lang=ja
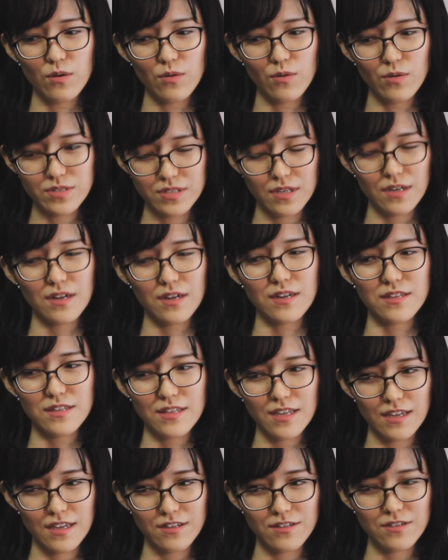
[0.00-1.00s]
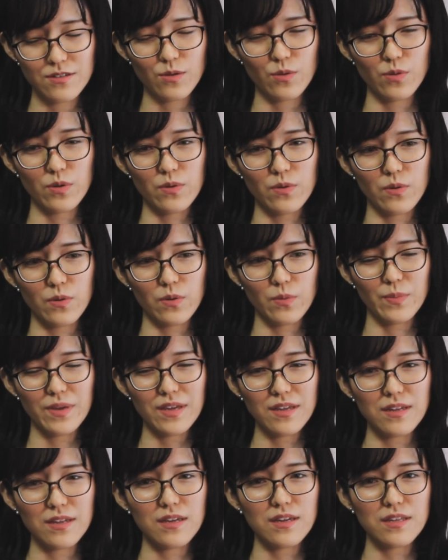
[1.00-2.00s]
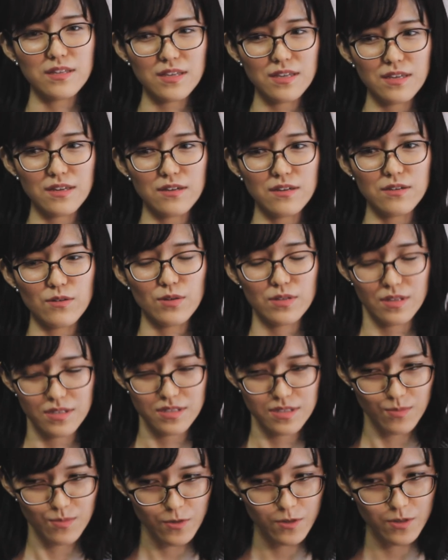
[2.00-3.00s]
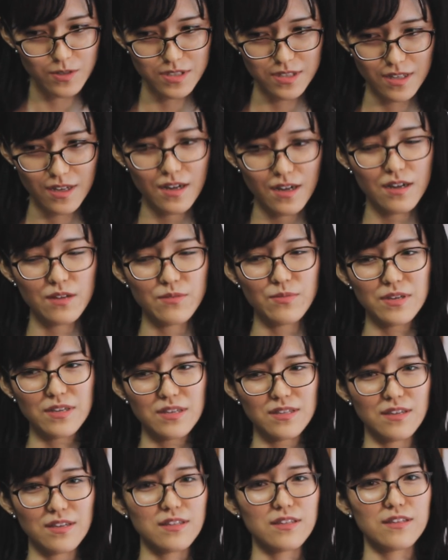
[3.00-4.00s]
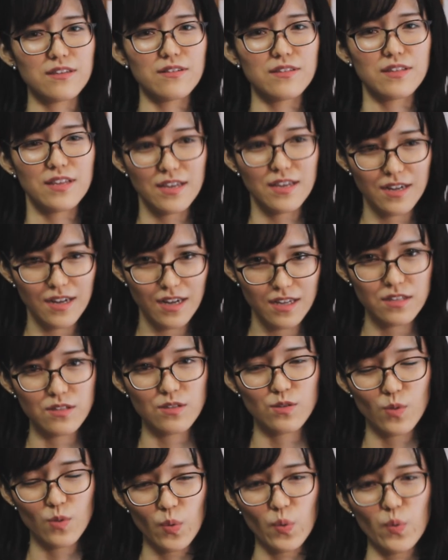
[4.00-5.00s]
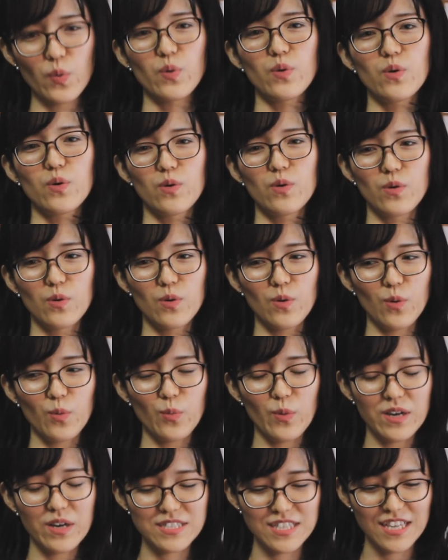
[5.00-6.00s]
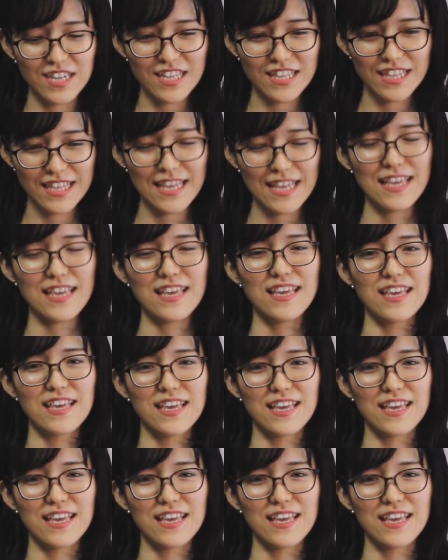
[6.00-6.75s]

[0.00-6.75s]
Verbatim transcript: おっしゃられているこの命令に私も従うべきなんではないかと思わされて、